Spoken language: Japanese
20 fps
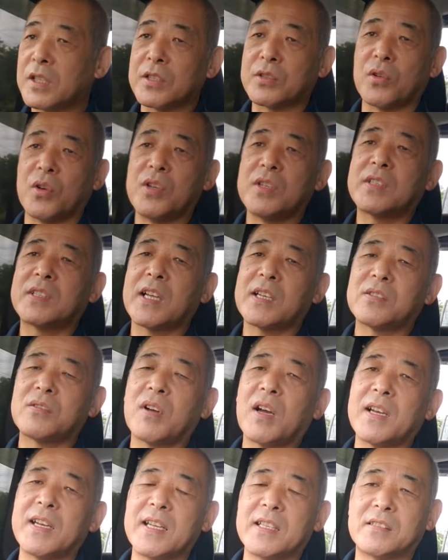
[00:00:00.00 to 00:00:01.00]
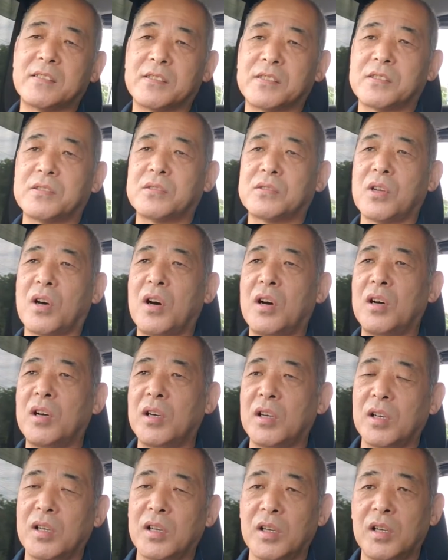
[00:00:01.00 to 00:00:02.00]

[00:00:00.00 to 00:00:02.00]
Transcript: でそういった人がね続くとも